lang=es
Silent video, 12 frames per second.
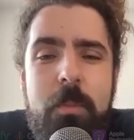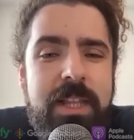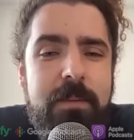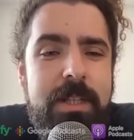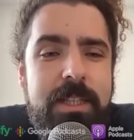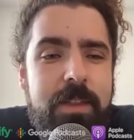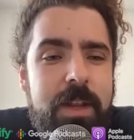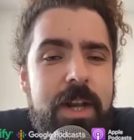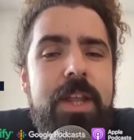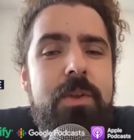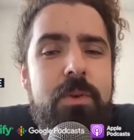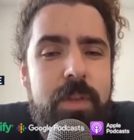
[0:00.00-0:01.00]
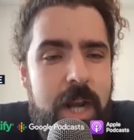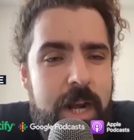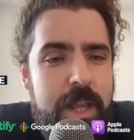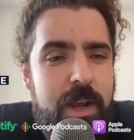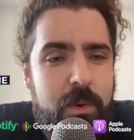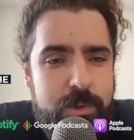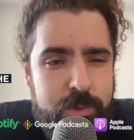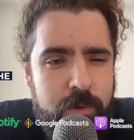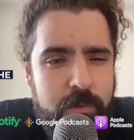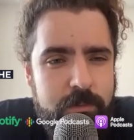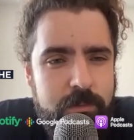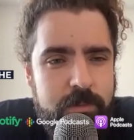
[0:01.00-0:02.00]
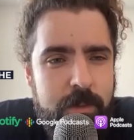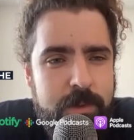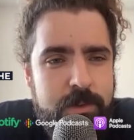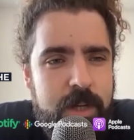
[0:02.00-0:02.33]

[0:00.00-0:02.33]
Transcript: completamente del niño o de la niña en cuestión, ¿sabes?